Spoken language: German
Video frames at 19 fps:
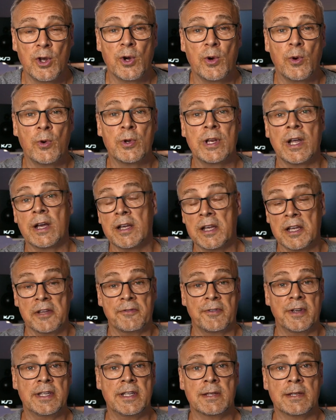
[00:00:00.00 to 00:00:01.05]
Oder
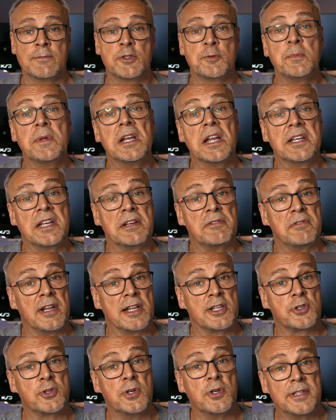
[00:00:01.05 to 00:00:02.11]
wenn ihr einem Spieler, der
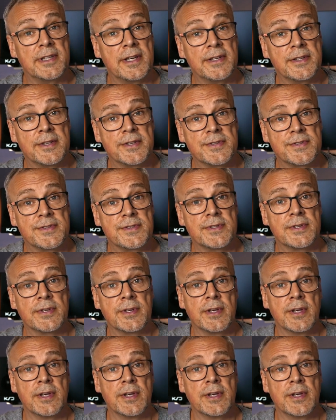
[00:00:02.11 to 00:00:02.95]
vielleicht schüchtern ist,